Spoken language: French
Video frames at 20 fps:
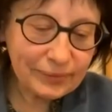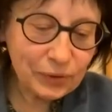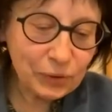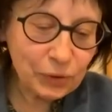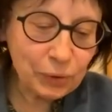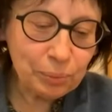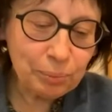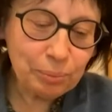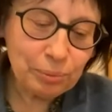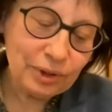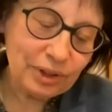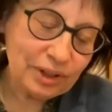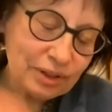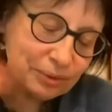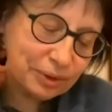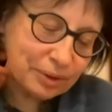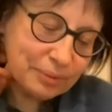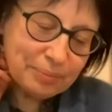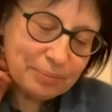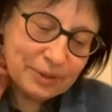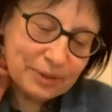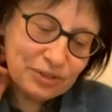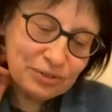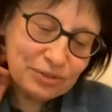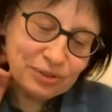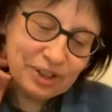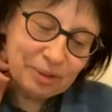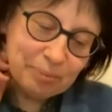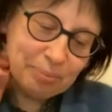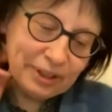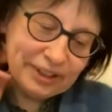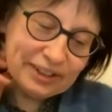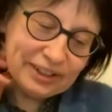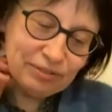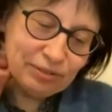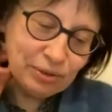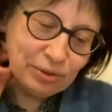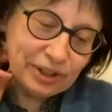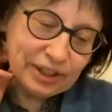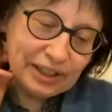comment. Ah oui, mais je voudrais pas
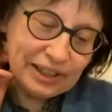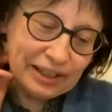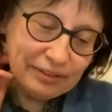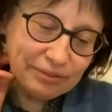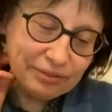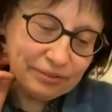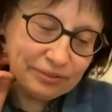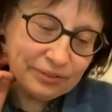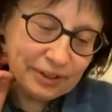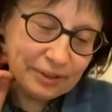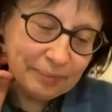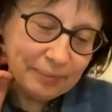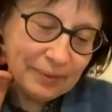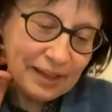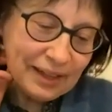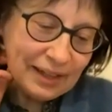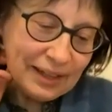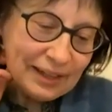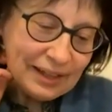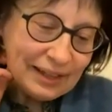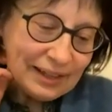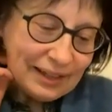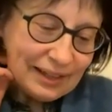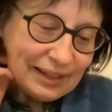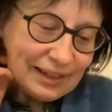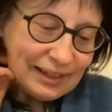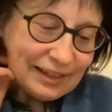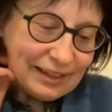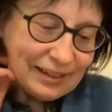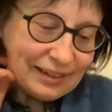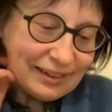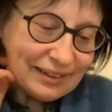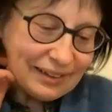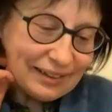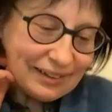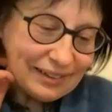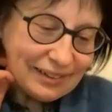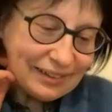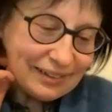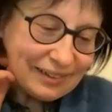déflorer la fin.
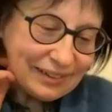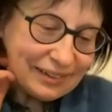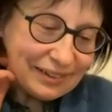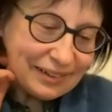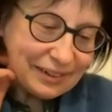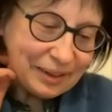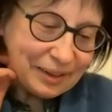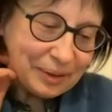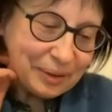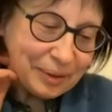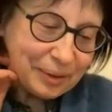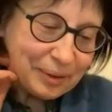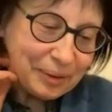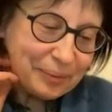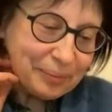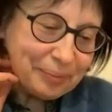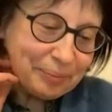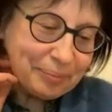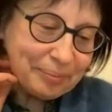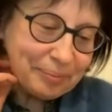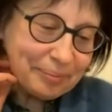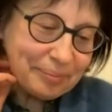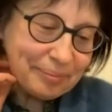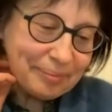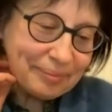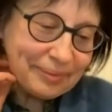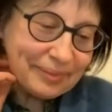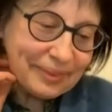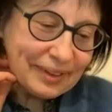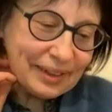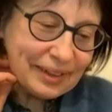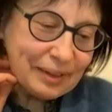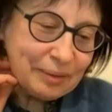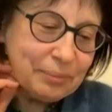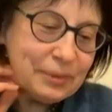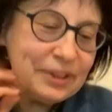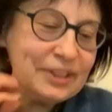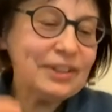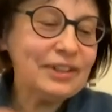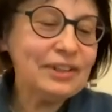Euh
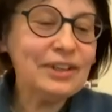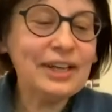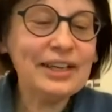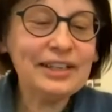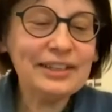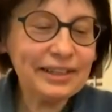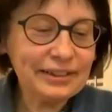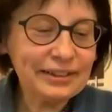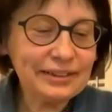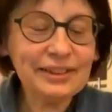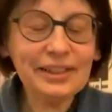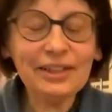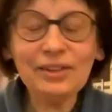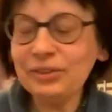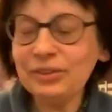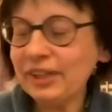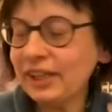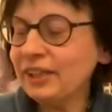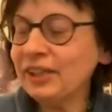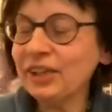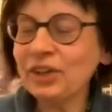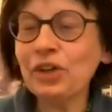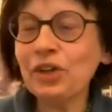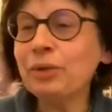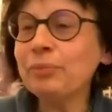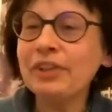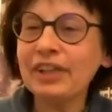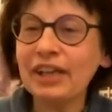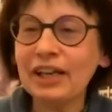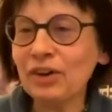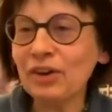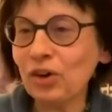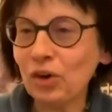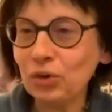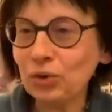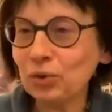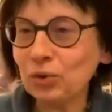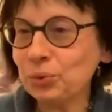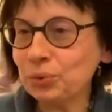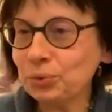mais la dernière, le dernier homme qu'elle
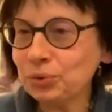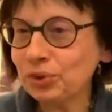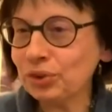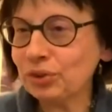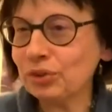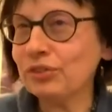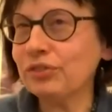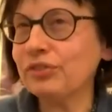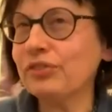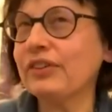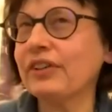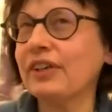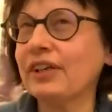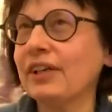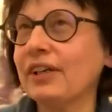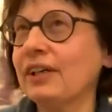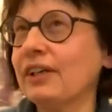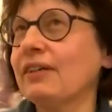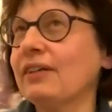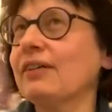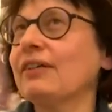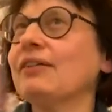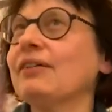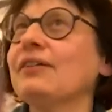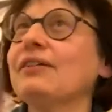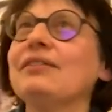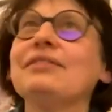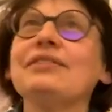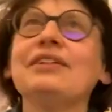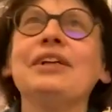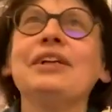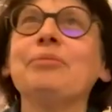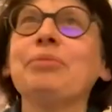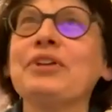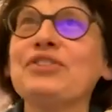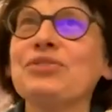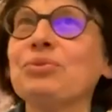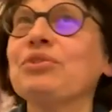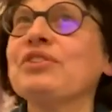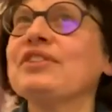rencontre, euh, on a
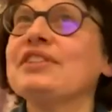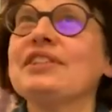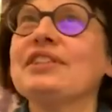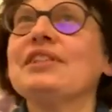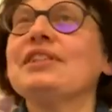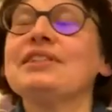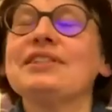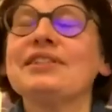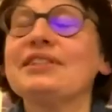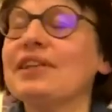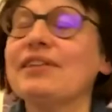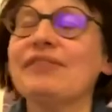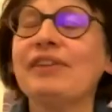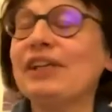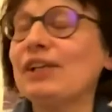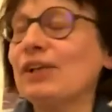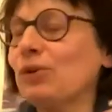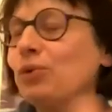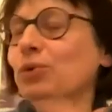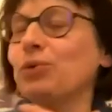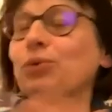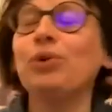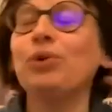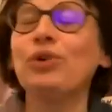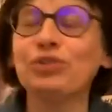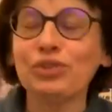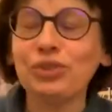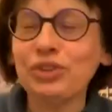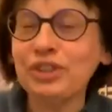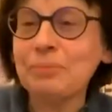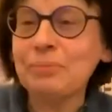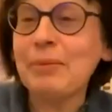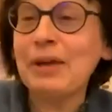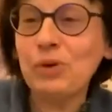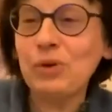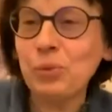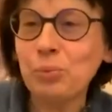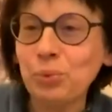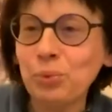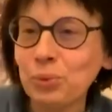l'impression que ça va être le, entre guillemets
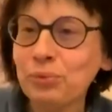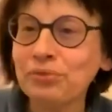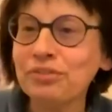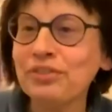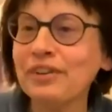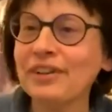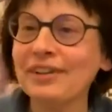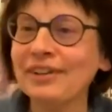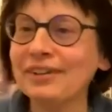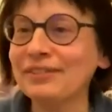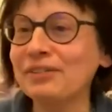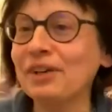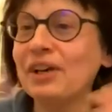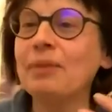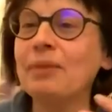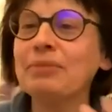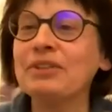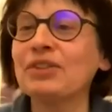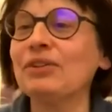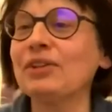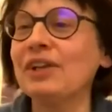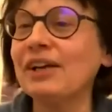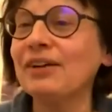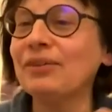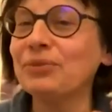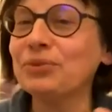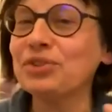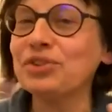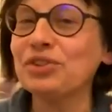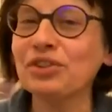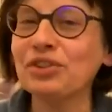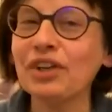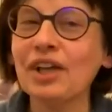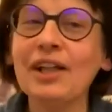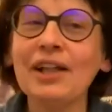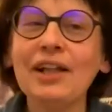le bon. Enfin voilà, parce que là, on sent